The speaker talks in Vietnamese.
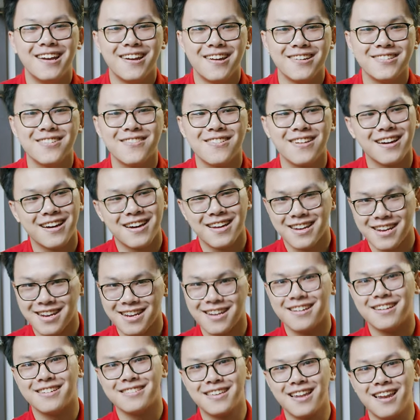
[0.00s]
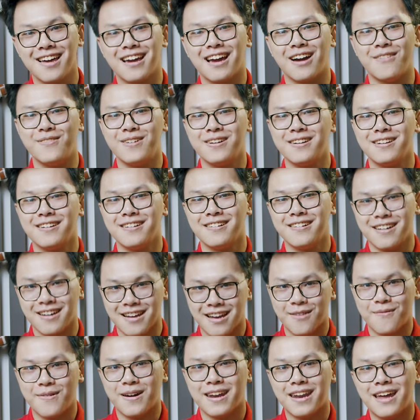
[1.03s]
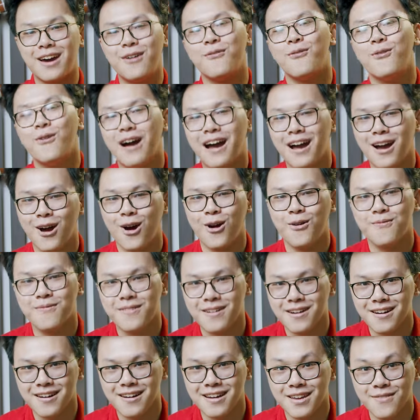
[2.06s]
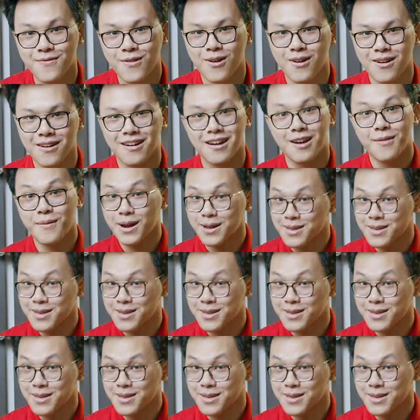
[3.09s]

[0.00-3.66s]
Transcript: Nói chung là rất là cảm ơn các bạn đã ủng hộ Hacom và hy vọng là các